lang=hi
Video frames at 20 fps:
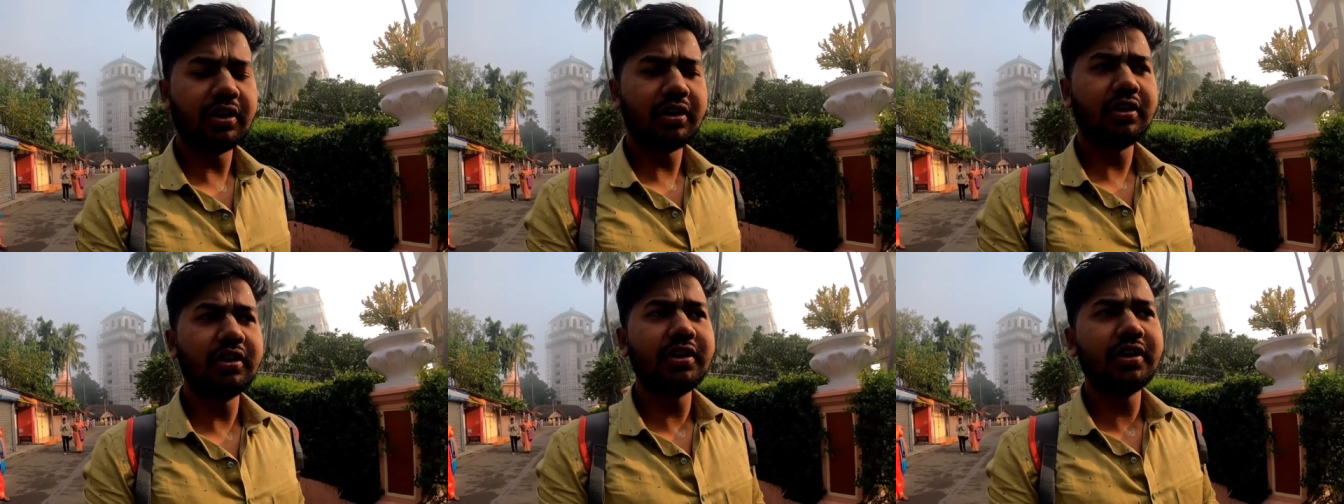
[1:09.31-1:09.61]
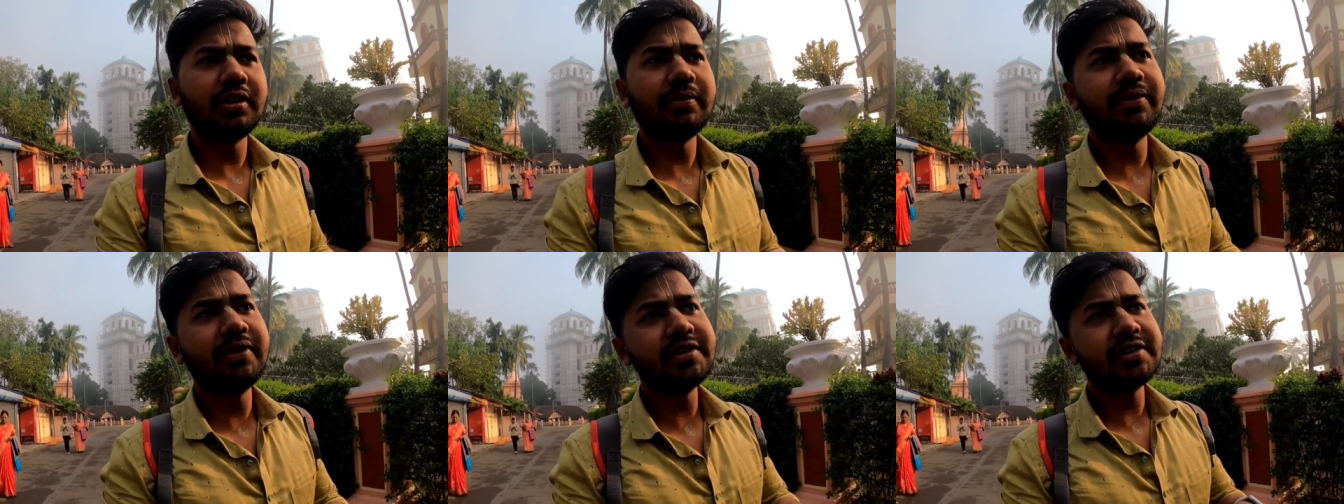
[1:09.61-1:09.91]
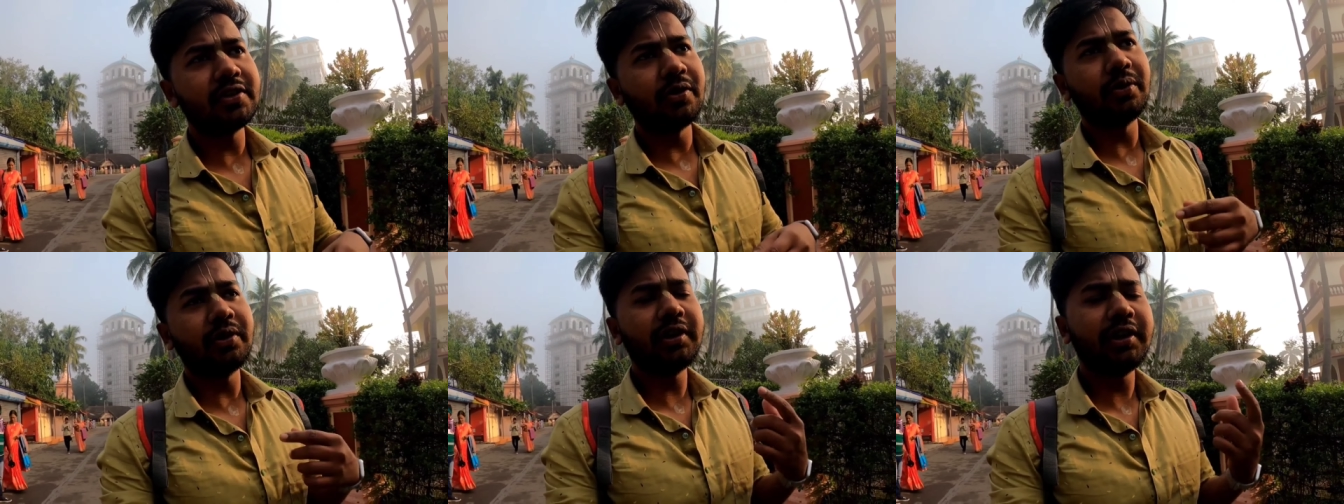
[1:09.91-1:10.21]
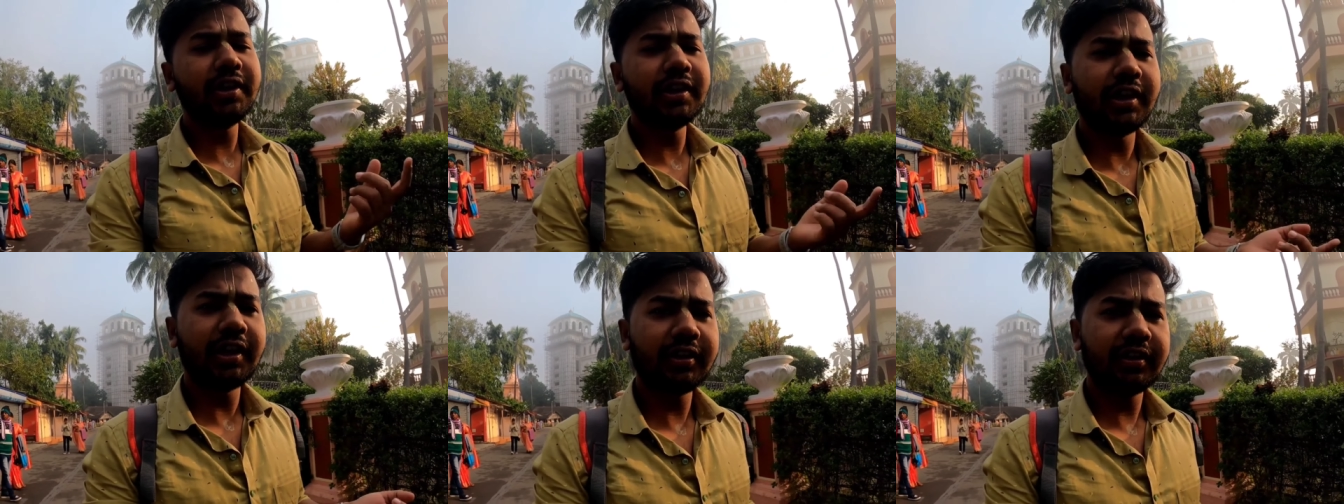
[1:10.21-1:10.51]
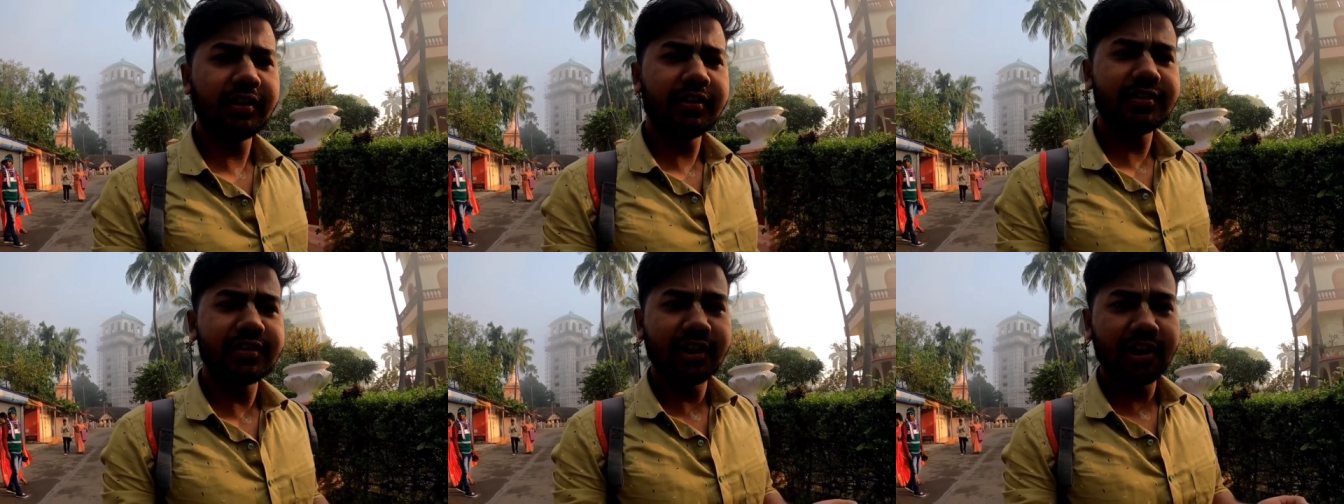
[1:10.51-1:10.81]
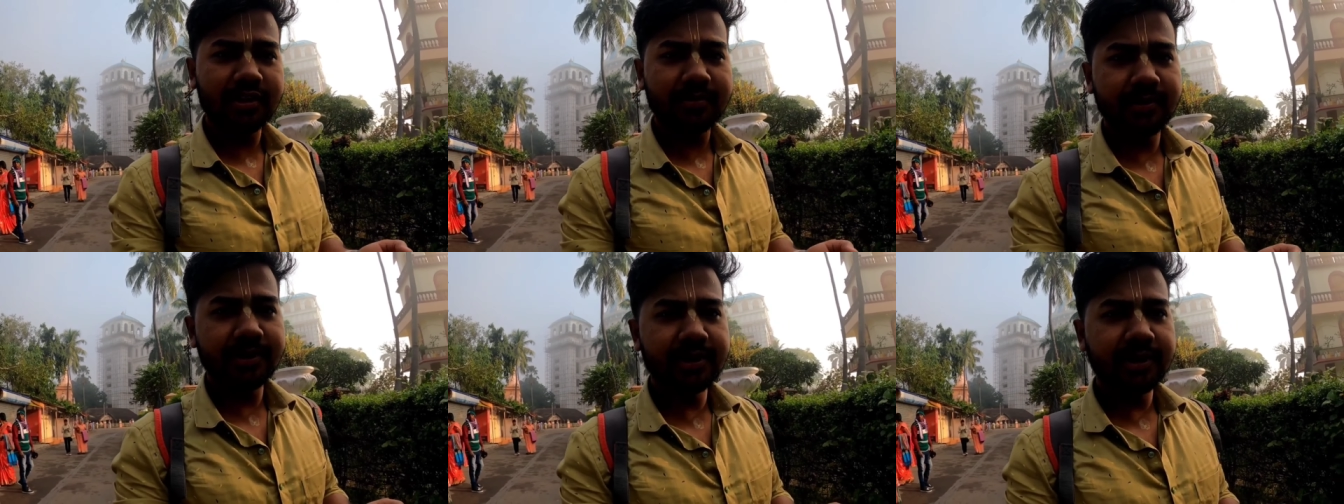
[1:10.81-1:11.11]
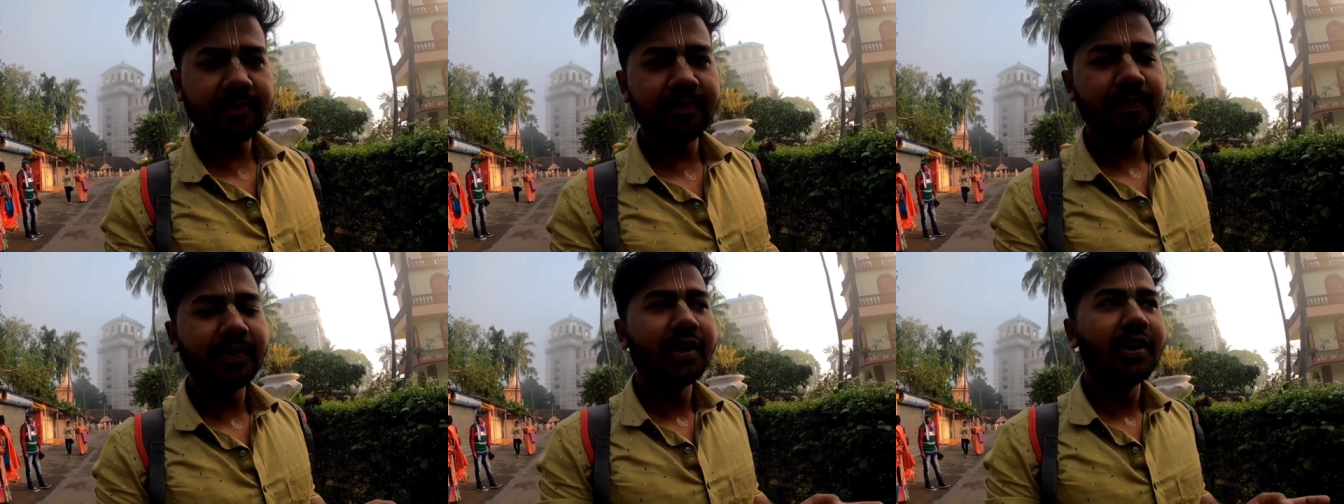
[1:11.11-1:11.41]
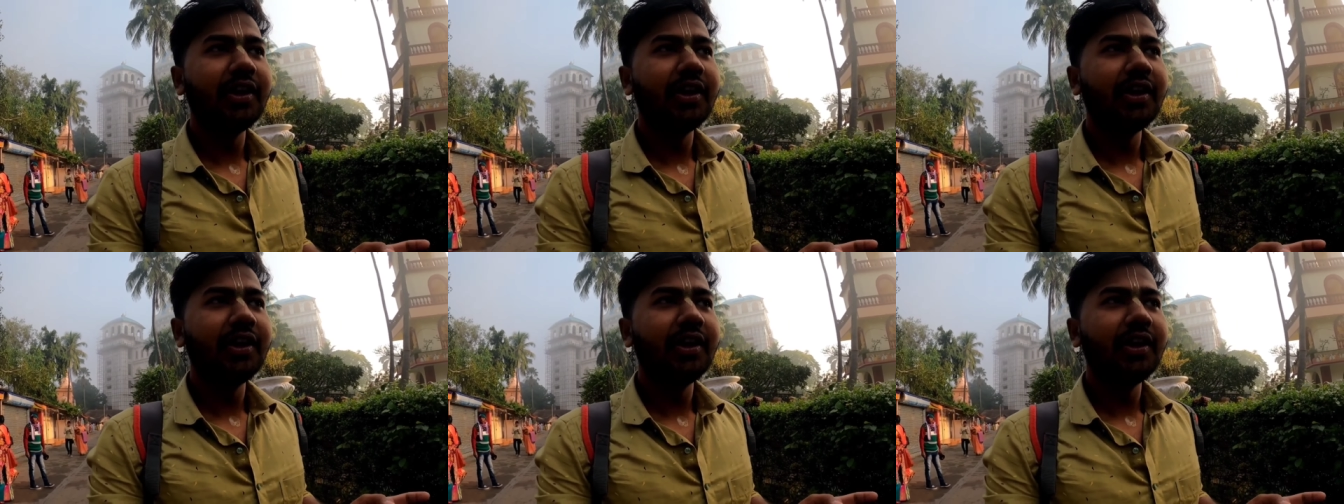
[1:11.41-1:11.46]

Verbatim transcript: और फिर होती है आरती सात बजे